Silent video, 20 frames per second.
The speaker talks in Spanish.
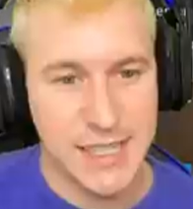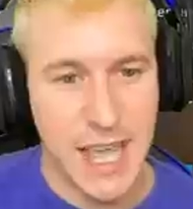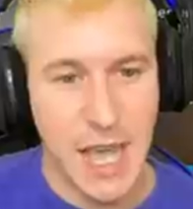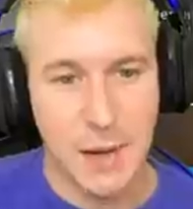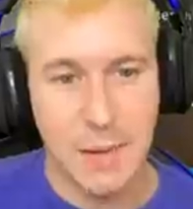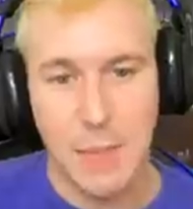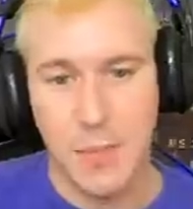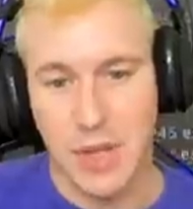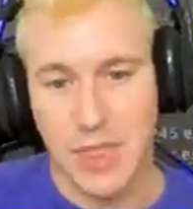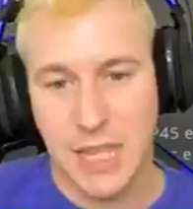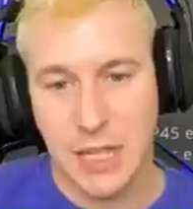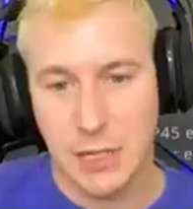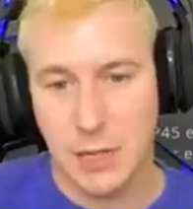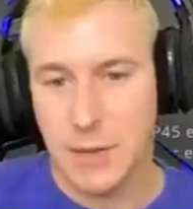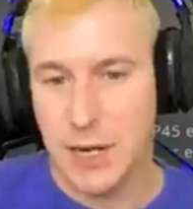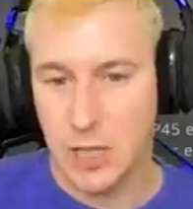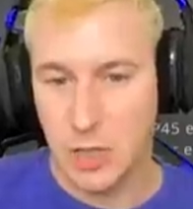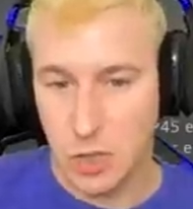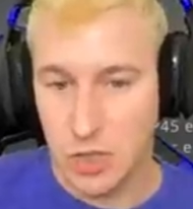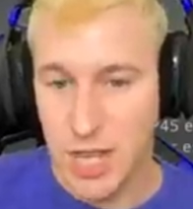Este arma, por cierto,
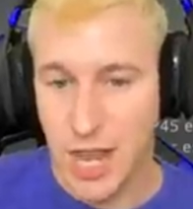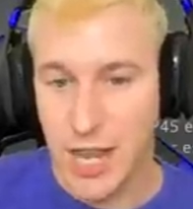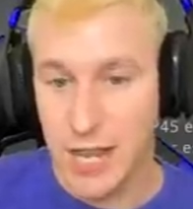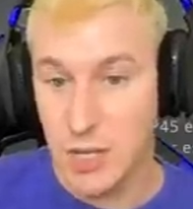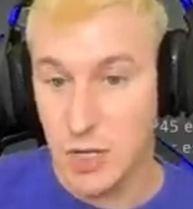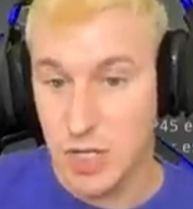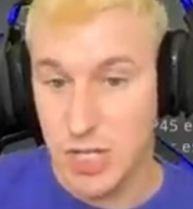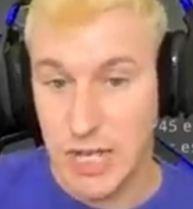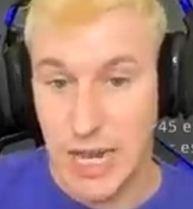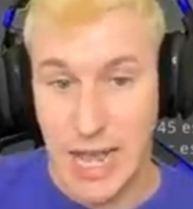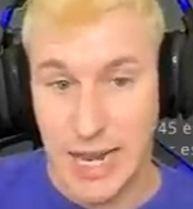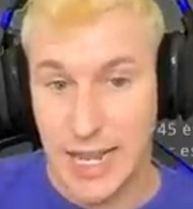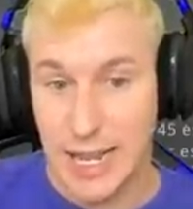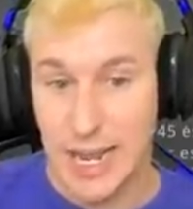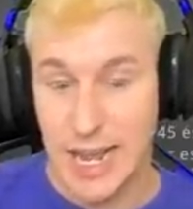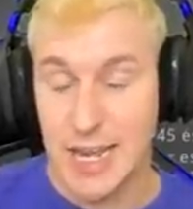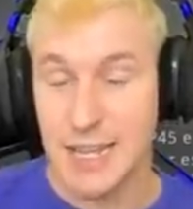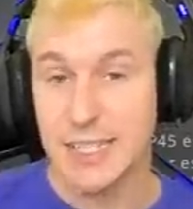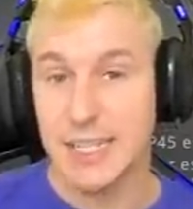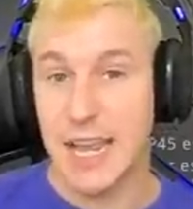para todos aquellos que la
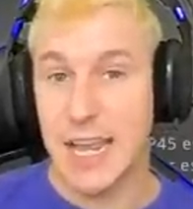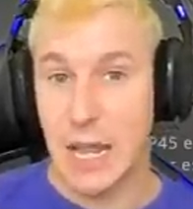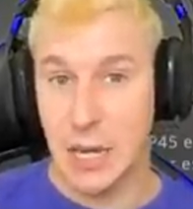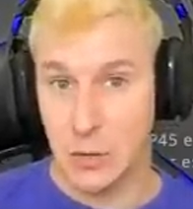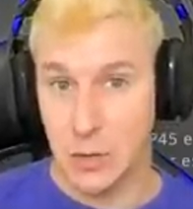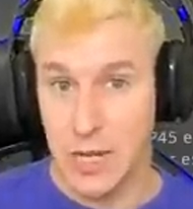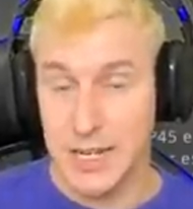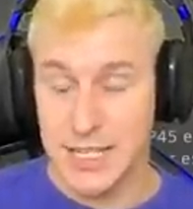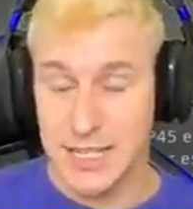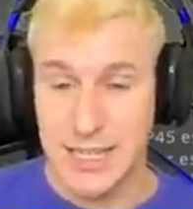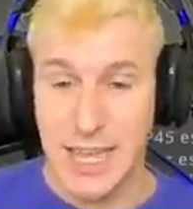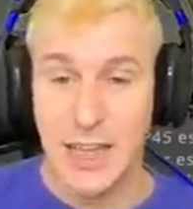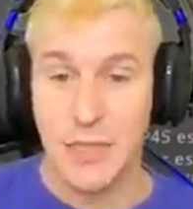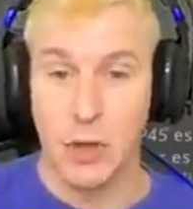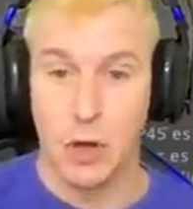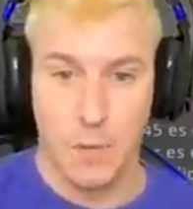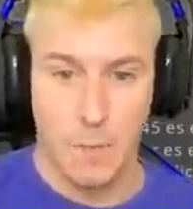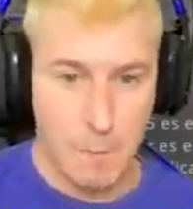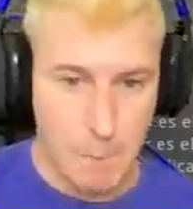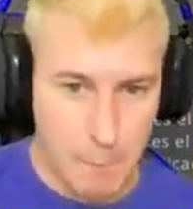queráis en un
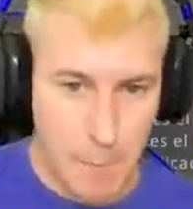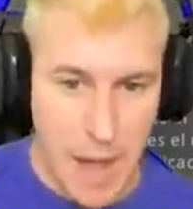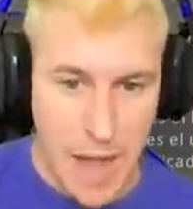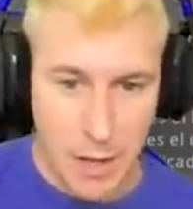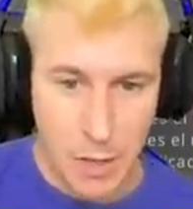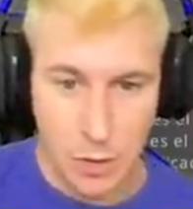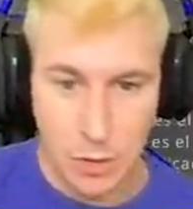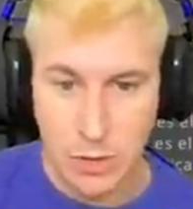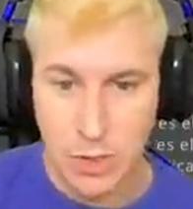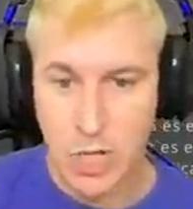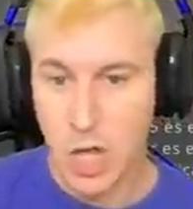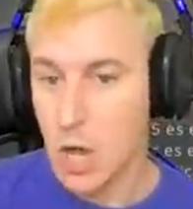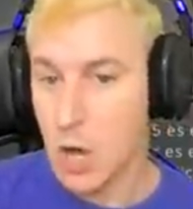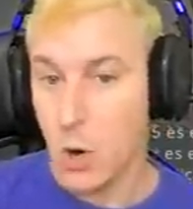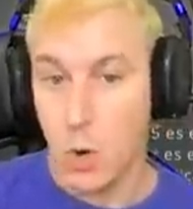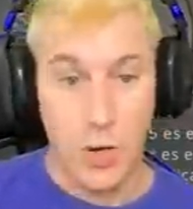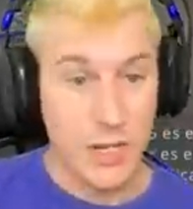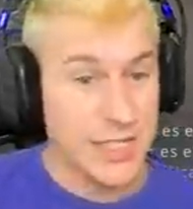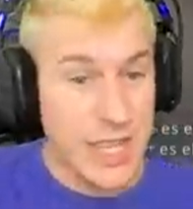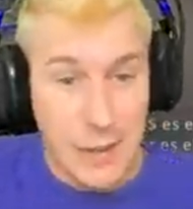estado bajo,
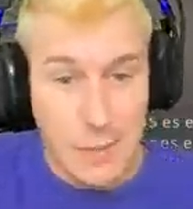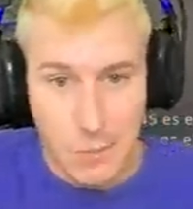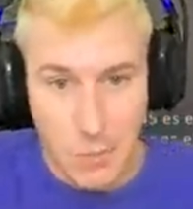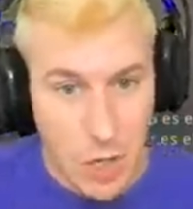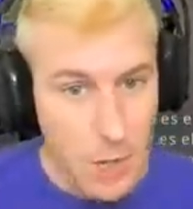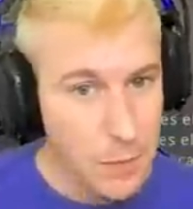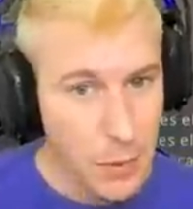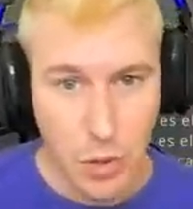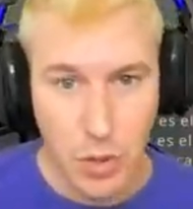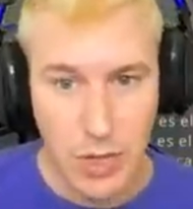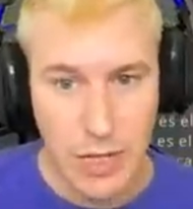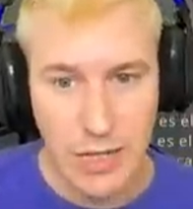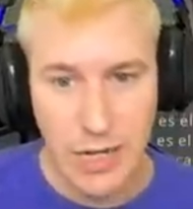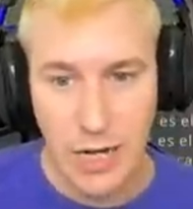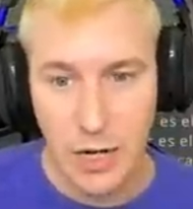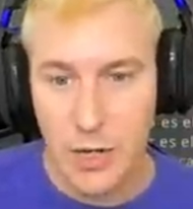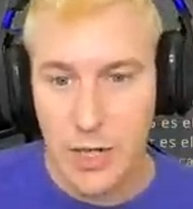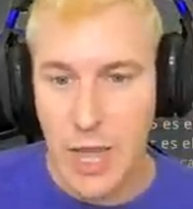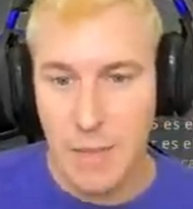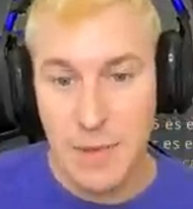cuesta muy poco
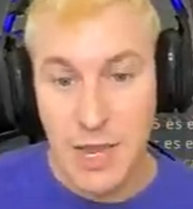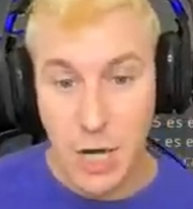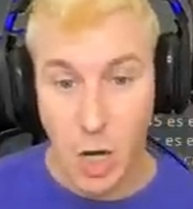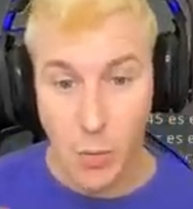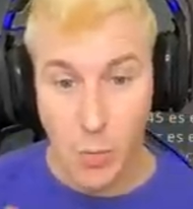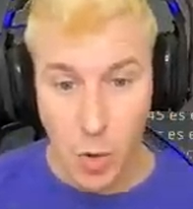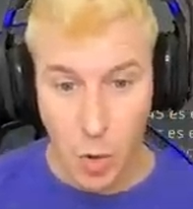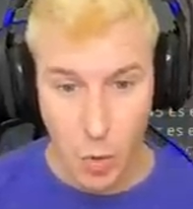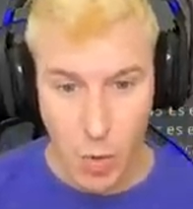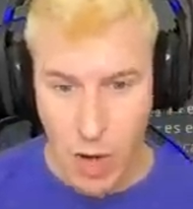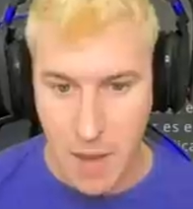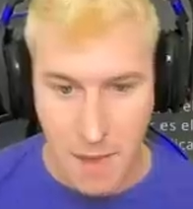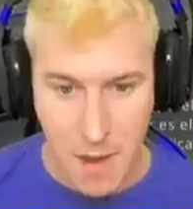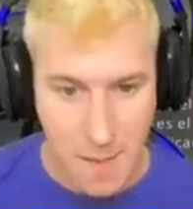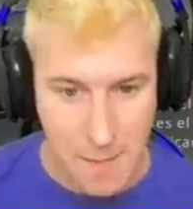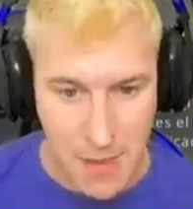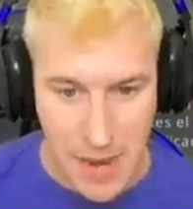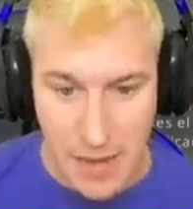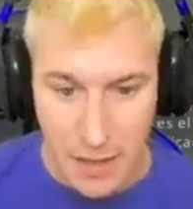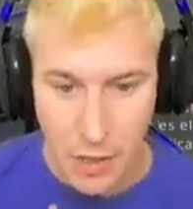dinero y a mí como
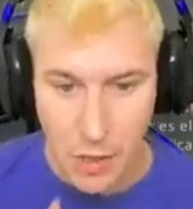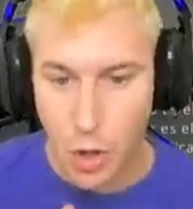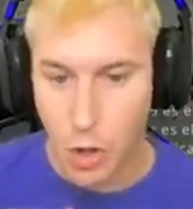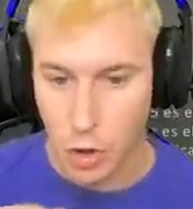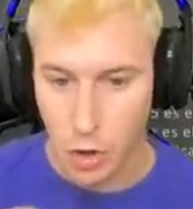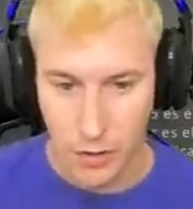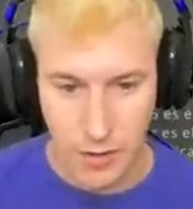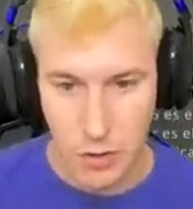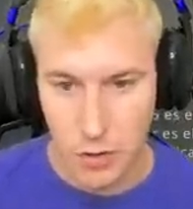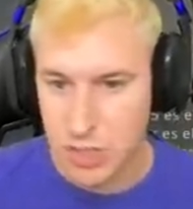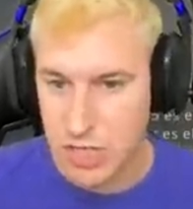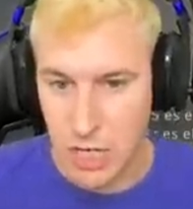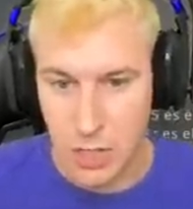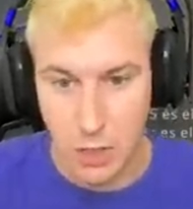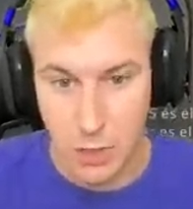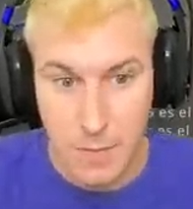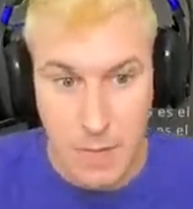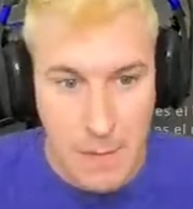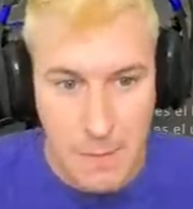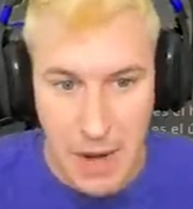UMP, os lo digo en
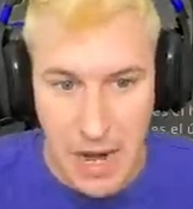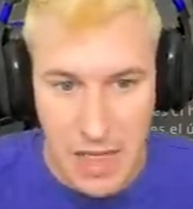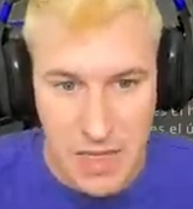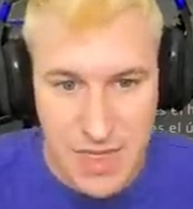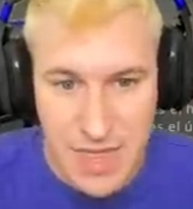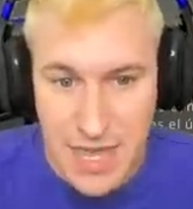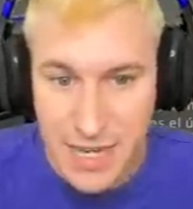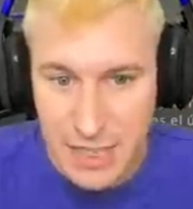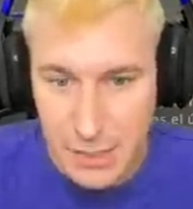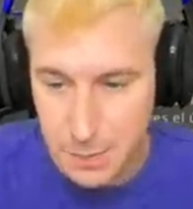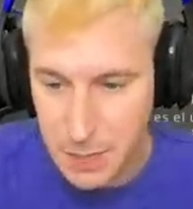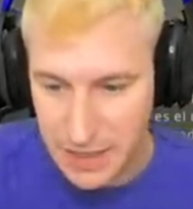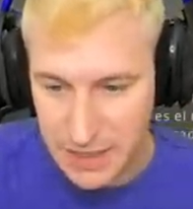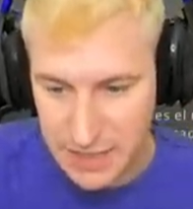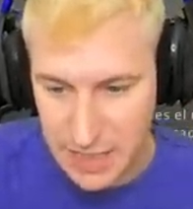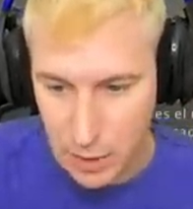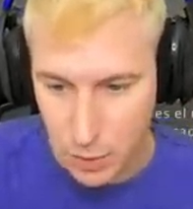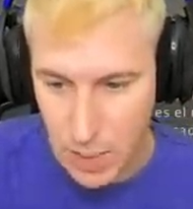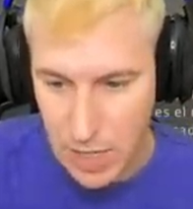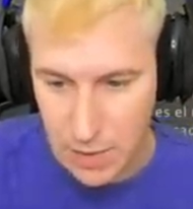serio, me parece
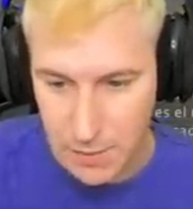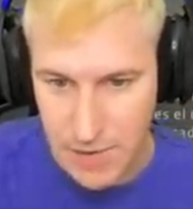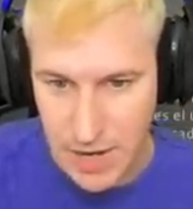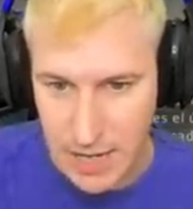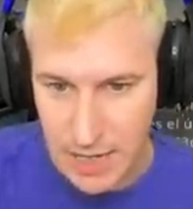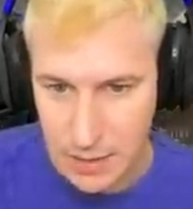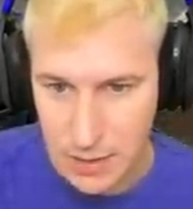espectacular, me